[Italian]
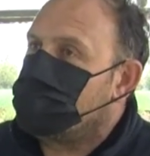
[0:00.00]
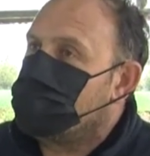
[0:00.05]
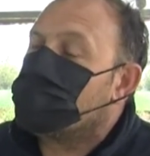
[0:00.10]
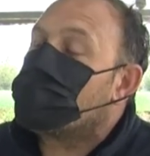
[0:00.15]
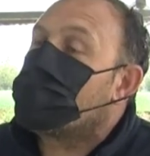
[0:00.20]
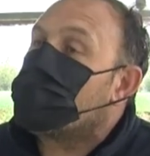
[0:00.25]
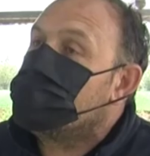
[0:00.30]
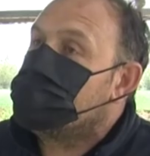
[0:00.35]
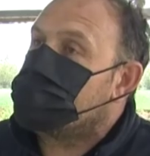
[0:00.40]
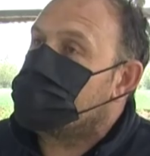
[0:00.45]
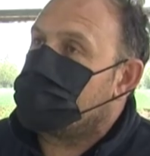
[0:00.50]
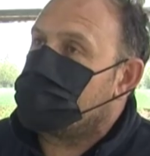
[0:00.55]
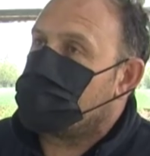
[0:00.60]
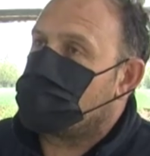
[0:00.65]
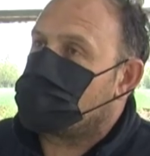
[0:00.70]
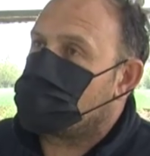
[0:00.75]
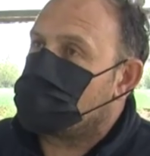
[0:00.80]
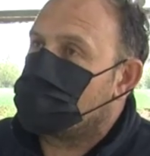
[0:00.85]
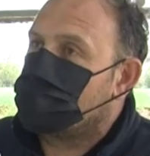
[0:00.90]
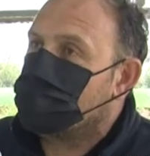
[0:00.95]
B, proprio di
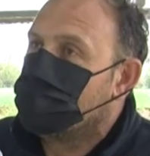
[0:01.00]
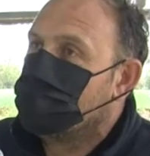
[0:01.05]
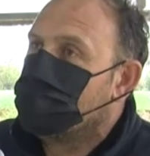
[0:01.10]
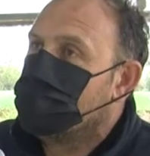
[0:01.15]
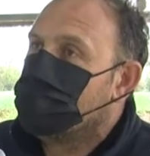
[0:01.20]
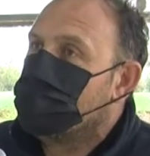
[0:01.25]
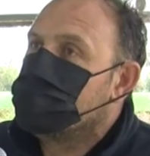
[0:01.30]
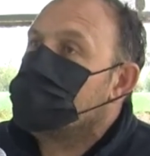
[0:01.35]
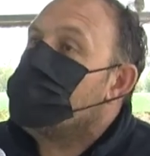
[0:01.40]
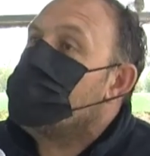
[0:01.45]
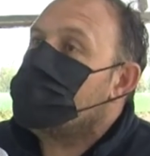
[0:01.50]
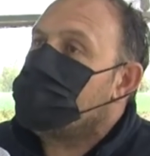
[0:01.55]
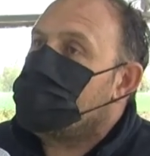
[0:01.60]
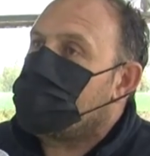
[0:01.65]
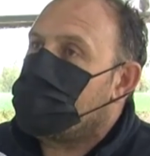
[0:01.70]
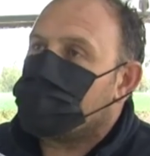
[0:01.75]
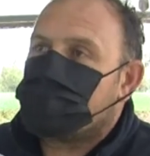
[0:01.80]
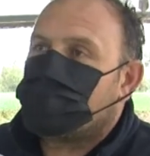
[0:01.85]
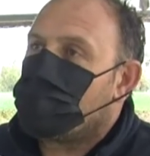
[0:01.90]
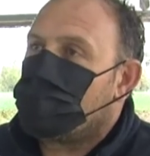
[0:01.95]
serie C,
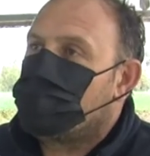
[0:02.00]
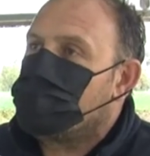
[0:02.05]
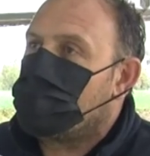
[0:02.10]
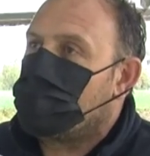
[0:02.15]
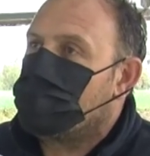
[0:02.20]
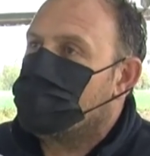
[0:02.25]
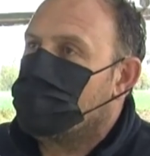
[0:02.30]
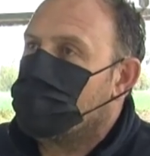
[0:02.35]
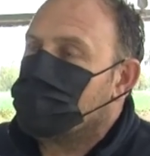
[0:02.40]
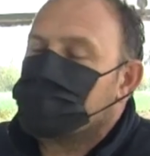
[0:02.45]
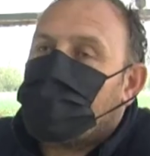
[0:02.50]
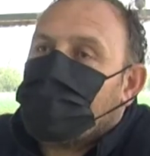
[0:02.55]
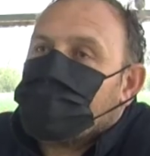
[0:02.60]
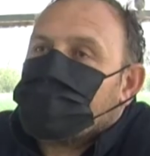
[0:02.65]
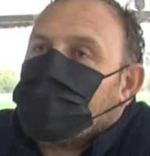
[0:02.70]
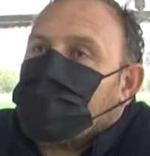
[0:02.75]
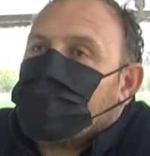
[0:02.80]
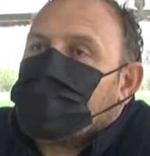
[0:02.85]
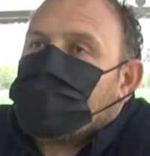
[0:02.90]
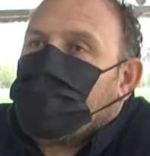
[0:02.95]
dimenticate proprio dal,
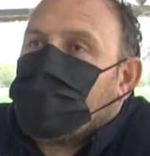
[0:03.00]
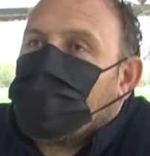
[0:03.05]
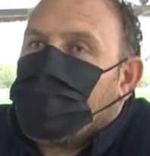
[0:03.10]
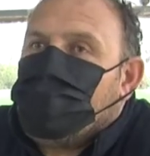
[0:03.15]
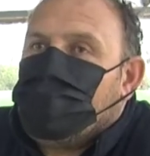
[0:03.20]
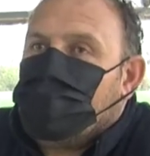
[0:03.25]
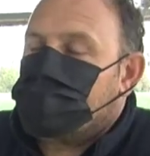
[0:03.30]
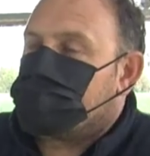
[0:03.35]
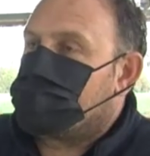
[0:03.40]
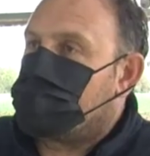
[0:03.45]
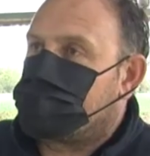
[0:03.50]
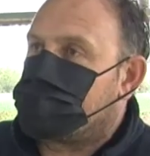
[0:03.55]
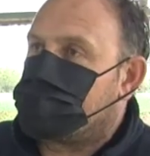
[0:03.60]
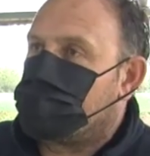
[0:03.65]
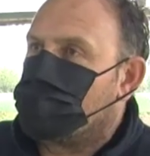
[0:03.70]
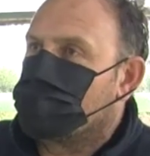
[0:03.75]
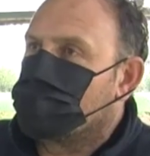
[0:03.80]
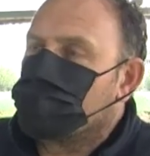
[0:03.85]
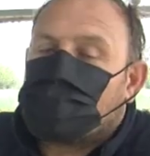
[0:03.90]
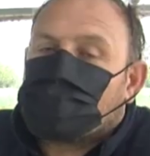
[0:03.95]
dal, dal,
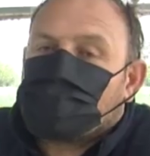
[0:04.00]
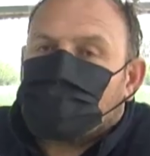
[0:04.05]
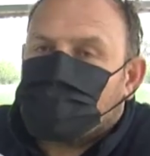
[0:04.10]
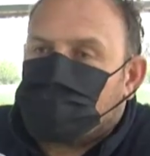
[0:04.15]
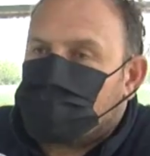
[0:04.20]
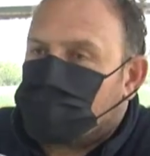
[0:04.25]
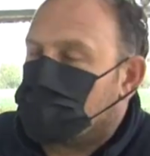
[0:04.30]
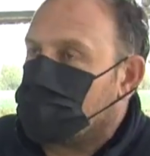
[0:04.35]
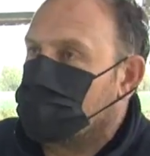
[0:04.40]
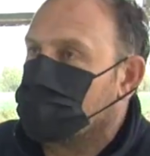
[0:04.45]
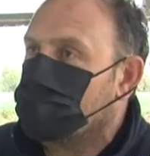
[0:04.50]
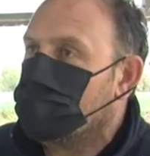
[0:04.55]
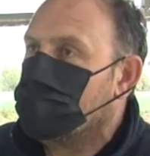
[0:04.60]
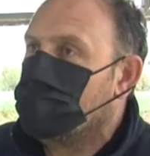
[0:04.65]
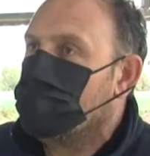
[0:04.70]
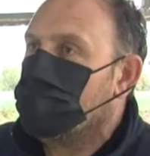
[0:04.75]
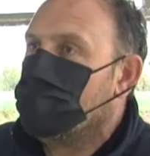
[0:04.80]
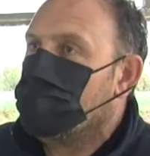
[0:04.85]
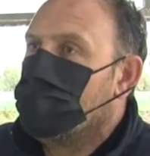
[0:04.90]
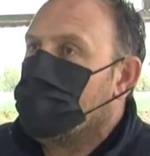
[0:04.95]
dall'amministrazione, da tutti
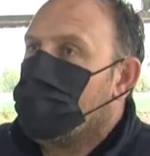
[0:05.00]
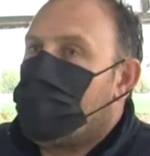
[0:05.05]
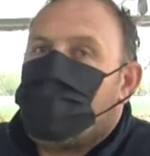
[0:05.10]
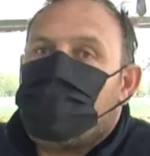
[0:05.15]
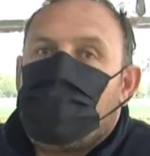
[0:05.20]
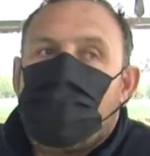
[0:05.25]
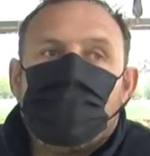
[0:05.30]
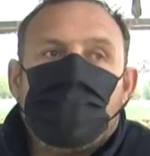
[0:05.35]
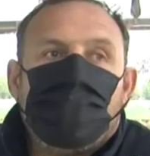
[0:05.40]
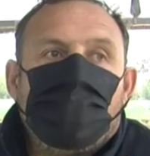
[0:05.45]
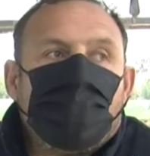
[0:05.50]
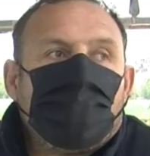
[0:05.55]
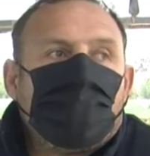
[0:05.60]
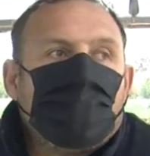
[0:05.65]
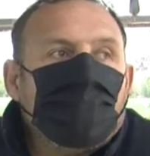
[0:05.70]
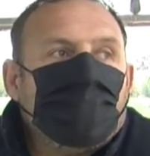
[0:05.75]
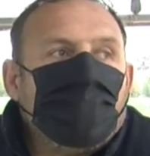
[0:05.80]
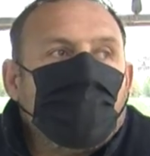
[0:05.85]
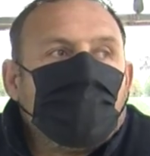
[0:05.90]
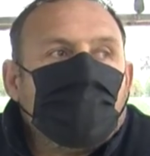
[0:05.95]
abbiamo
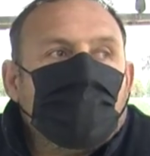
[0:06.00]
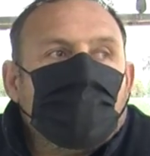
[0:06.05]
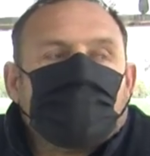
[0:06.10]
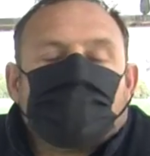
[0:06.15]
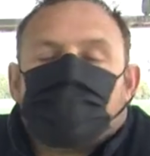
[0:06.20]
poche, poche